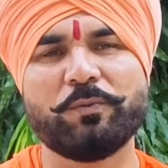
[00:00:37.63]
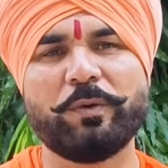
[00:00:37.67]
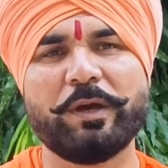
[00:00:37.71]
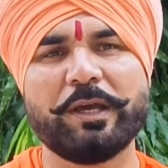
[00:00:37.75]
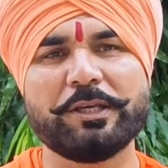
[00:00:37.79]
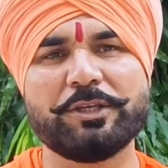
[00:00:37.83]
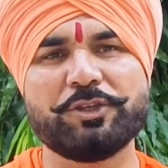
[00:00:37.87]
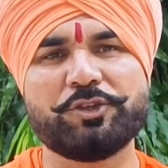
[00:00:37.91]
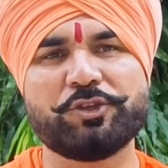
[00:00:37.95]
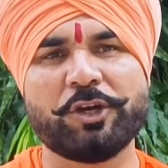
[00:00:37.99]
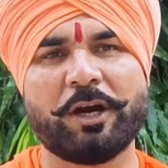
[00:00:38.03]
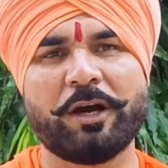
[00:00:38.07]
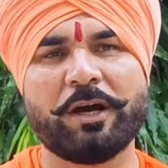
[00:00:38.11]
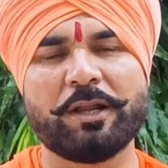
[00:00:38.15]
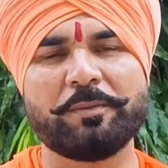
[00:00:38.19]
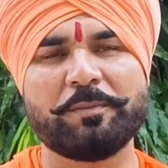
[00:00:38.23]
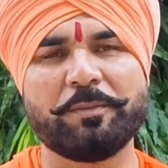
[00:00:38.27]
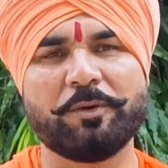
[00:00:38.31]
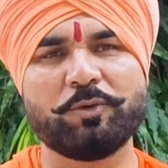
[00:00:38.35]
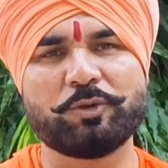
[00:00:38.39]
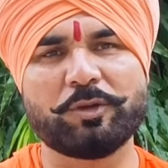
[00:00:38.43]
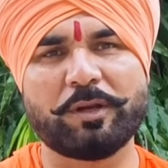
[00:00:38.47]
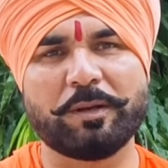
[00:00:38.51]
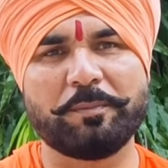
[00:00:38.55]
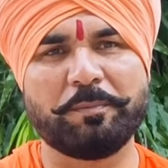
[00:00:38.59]
वह ज्ञान
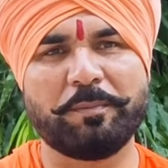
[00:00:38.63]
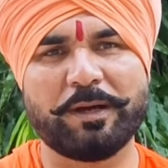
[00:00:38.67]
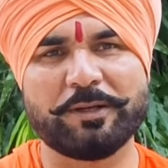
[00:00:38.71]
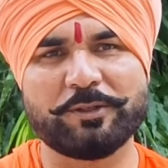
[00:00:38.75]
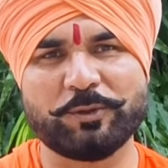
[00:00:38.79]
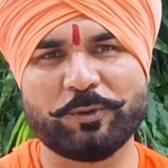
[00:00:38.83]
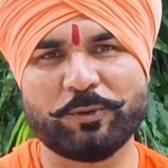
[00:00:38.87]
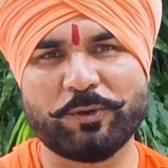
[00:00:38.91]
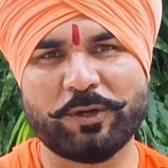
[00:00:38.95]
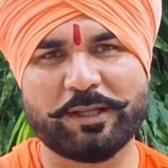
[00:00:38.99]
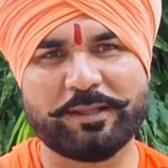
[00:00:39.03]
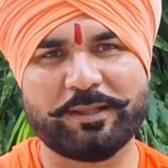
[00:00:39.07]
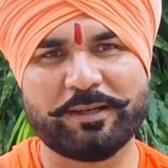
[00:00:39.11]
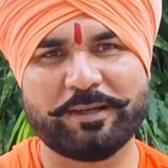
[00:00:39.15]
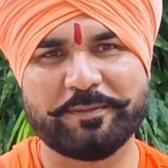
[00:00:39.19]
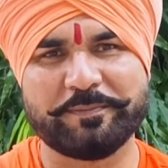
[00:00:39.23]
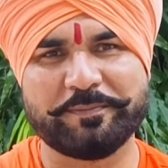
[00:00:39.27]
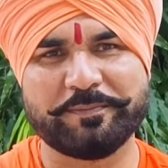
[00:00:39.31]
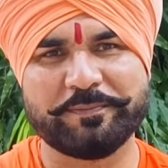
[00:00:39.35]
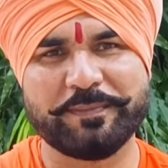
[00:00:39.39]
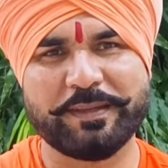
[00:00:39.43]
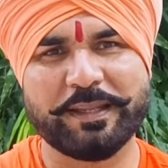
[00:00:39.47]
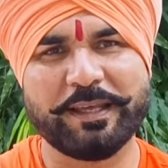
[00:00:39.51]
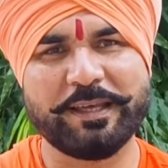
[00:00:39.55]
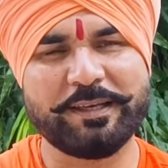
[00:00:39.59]
बहुत लंबा चौड़ा था
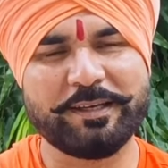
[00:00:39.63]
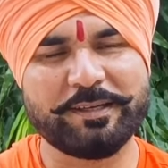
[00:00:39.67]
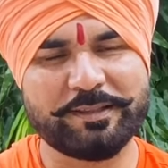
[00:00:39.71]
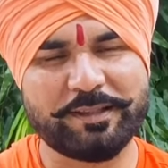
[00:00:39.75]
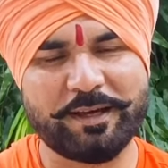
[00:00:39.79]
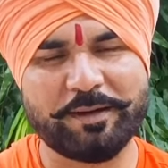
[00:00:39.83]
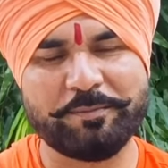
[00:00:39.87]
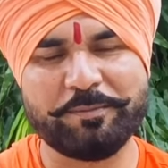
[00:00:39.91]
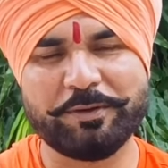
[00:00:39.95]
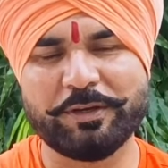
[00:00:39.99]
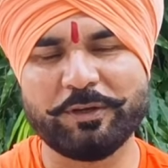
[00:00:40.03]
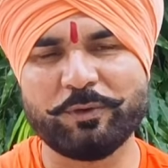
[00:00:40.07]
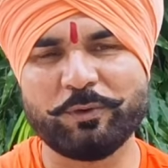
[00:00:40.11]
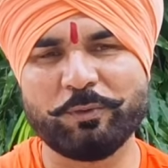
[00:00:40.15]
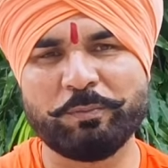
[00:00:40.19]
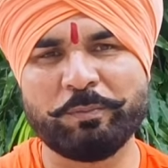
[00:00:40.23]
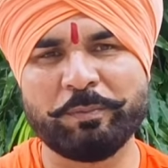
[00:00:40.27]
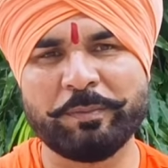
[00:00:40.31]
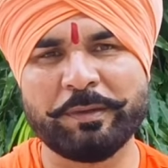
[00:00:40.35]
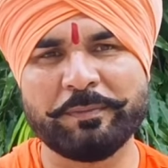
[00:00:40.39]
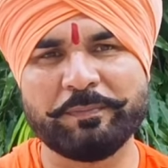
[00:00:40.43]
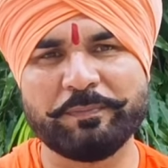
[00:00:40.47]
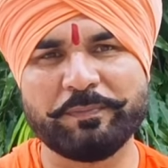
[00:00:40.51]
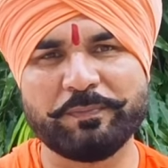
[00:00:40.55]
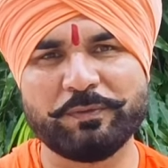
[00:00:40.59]
एक किताब के रूप
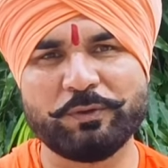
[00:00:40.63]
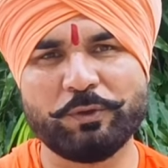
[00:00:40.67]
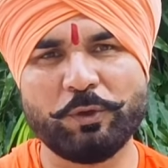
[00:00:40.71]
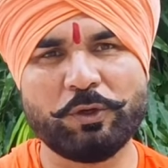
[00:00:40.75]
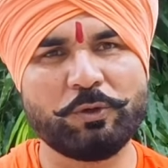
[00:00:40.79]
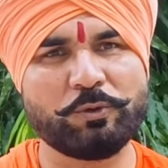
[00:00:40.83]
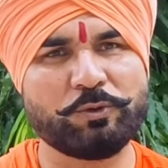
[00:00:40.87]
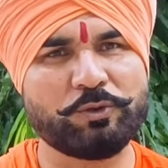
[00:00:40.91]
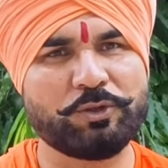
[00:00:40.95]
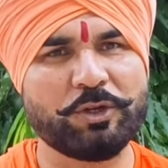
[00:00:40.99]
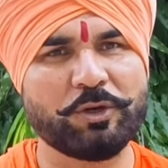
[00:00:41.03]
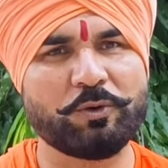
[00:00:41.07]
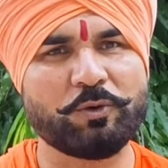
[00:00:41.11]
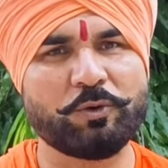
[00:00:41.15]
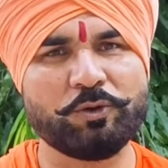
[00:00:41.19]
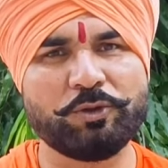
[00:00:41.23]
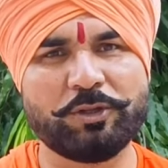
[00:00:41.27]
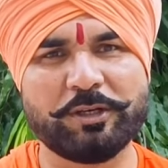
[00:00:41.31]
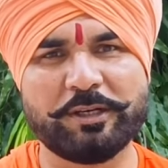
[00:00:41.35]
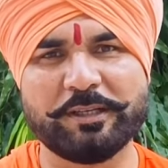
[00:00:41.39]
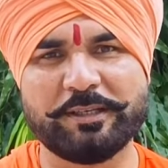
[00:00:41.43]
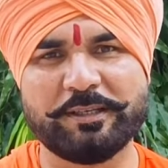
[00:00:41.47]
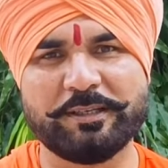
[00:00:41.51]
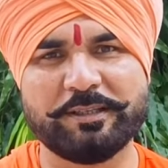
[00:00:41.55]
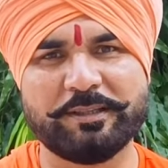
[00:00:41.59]
में जो कि उसने
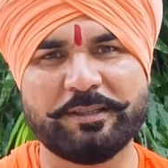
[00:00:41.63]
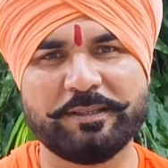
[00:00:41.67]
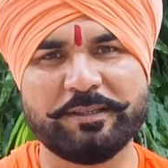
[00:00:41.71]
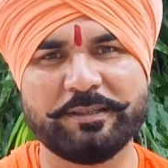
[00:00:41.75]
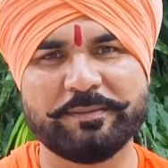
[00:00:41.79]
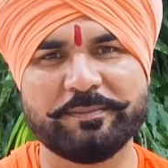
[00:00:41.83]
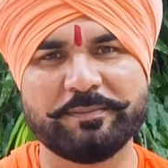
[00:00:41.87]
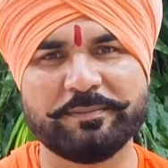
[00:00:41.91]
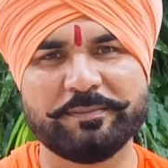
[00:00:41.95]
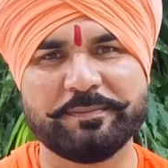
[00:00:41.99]
खुद लिखी थी